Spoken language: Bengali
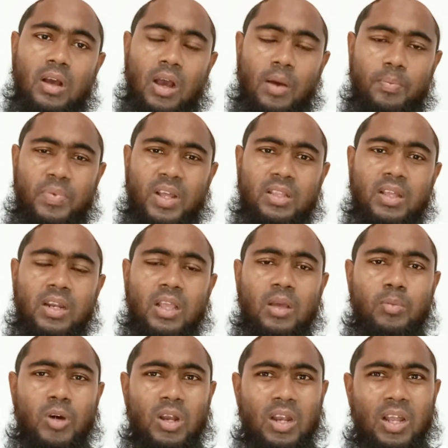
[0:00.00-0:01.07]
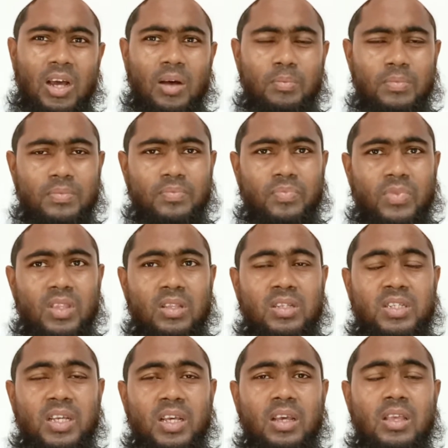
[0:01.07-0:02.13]
আপনাদেরকে বললাম
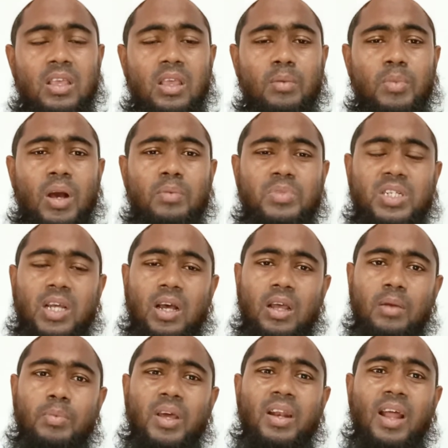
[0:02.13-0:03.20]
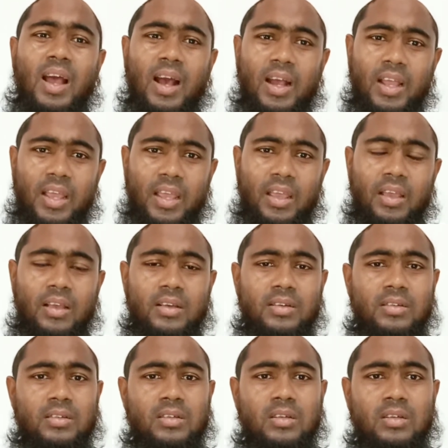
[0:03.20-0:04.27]
যে ইমাম সাহেবের আগে
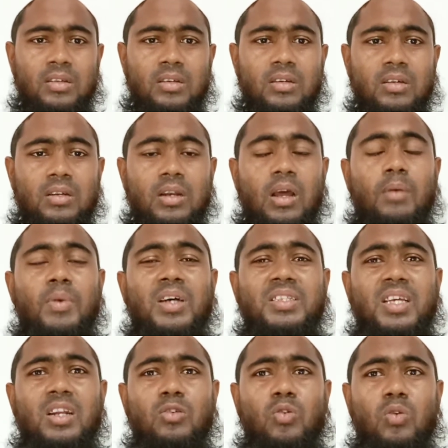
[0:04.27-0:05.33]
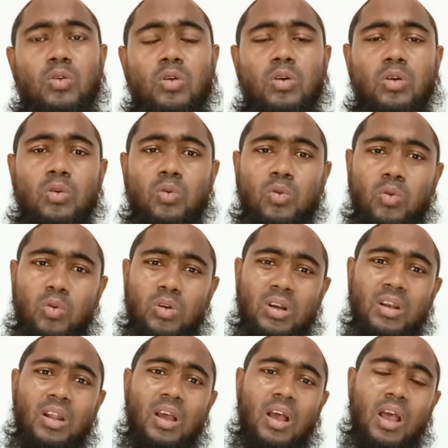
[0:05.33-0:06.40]
নামাজের কোনো রুকুন
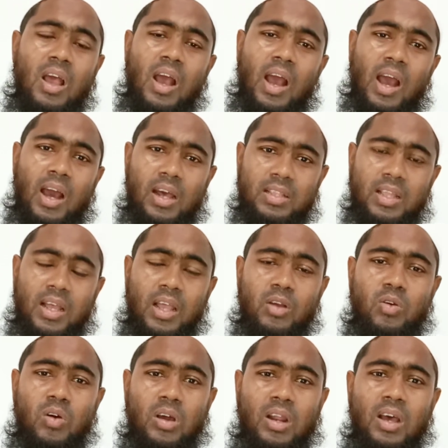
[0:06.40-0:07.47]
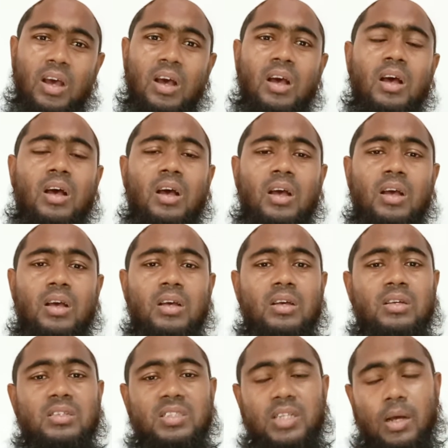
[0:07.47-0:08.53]
আদায় করা
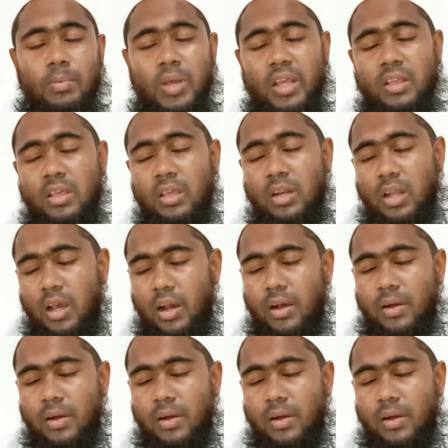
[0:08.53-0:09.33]
যাবে কি না